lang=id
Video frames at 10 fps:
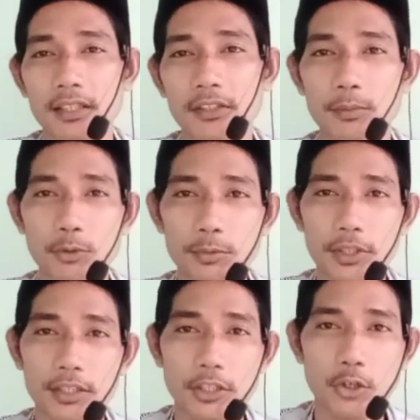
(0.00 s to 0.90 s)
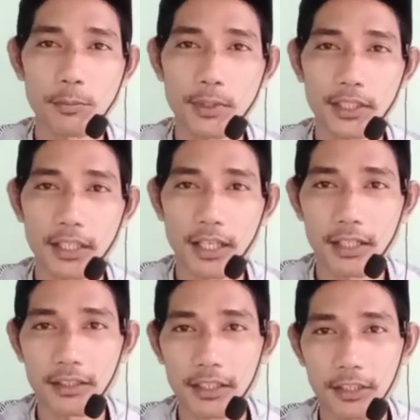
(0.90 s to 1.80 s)
Sebelum saya jawab
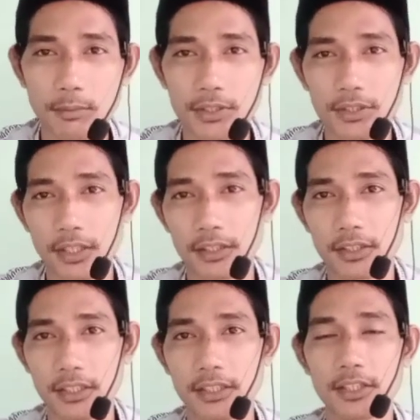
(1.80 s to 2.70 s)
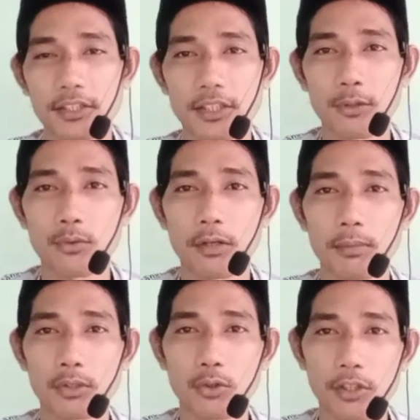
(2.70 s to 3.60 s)
pertanyaan dari teman saya ini, saya selaku
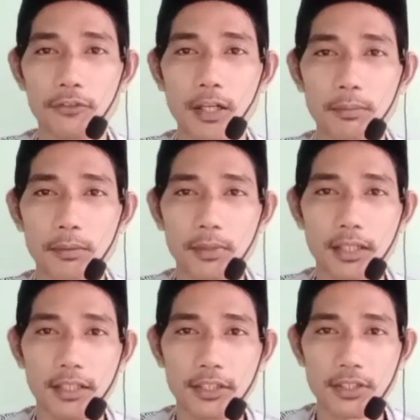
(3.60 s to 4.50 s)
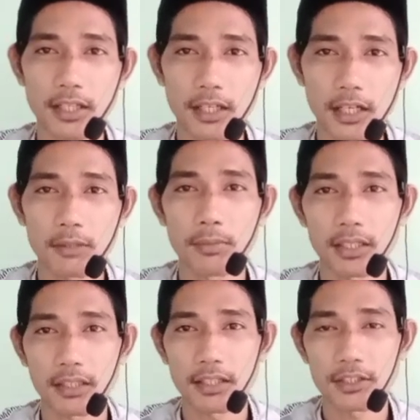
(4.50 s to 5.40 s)
hamba doif apabila ada kesalahan
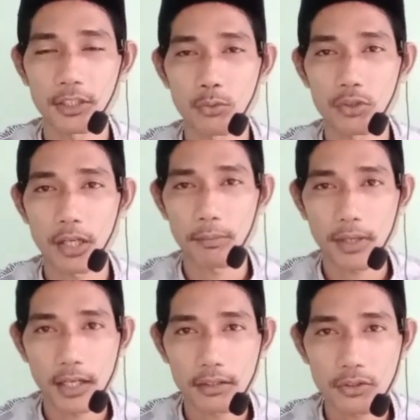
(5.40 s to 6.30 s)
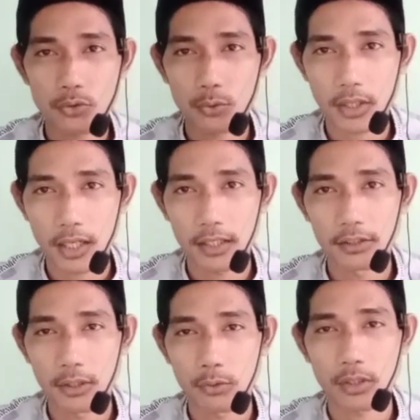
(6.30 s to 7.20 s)
baik dari segi ucapan, surahan
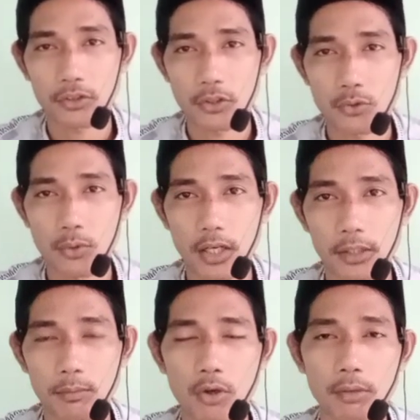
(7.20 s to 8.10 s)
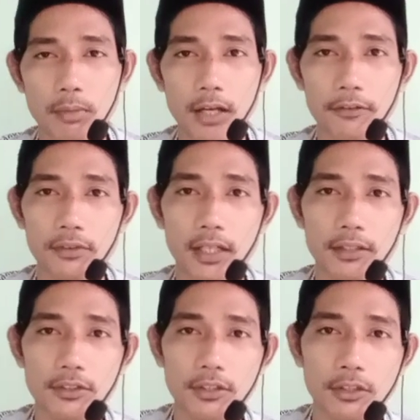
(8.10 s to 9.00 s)
yang kurang sesuai, mohon maaf
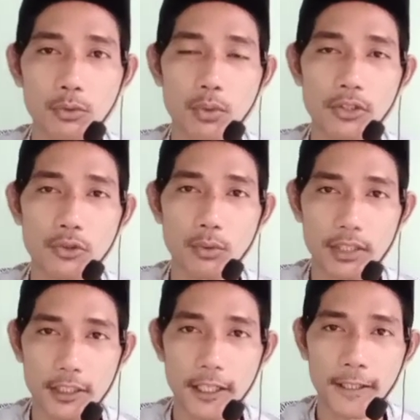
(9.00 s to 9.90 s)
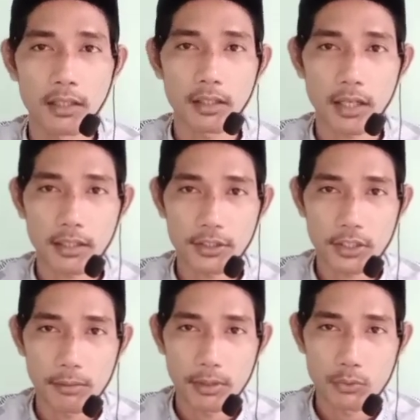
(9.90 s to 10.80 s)
yang seluas-luasnya. Karena
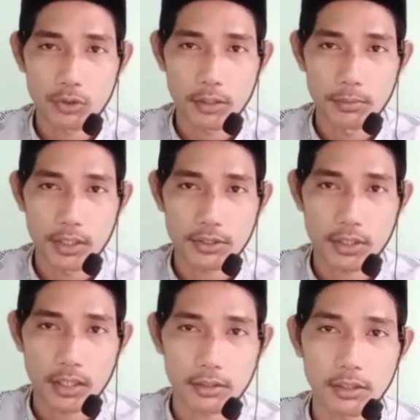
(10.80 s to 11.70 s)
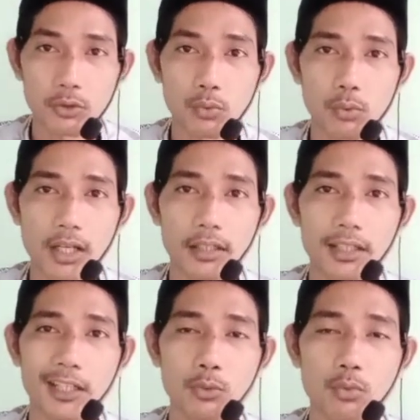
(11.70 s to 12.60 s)
saya manusia biasa, tentulah
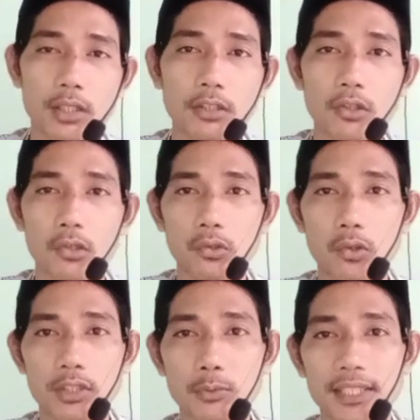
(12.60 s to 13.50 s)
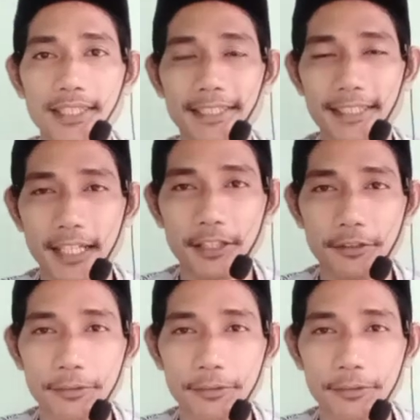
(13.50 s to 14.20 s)
yakhlu anil khoto iwan nisyan.